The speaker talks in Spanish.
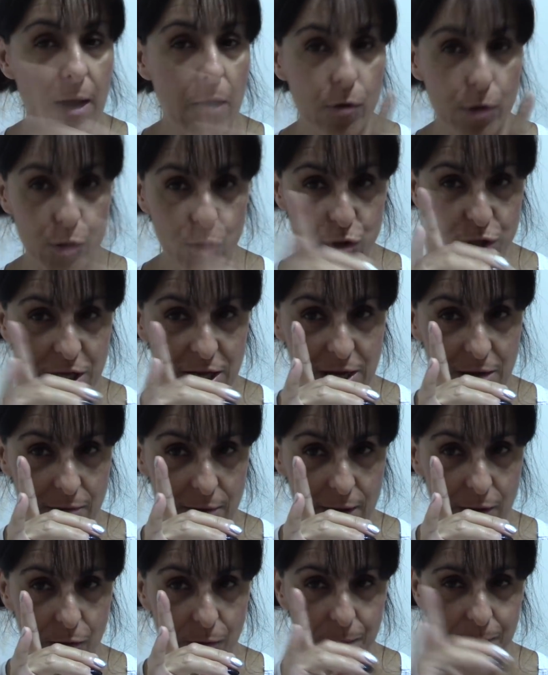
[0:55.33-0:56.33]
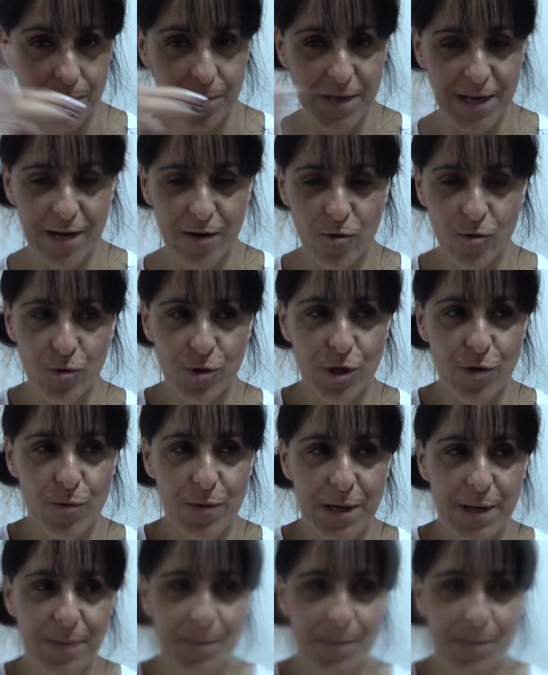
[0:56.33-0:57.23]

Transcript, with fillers: Aunque no está acabado. Miradlo, lo tengo ahí.